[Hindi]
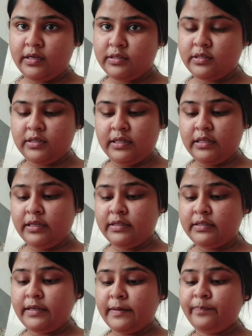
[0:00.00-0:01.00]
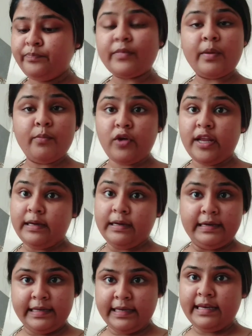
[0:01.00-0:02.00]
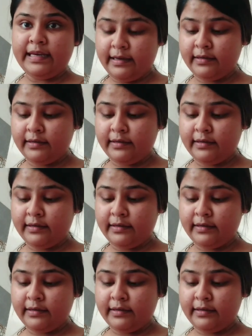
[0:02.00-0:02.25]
इसे जल्दी से बॉईल करने के लिए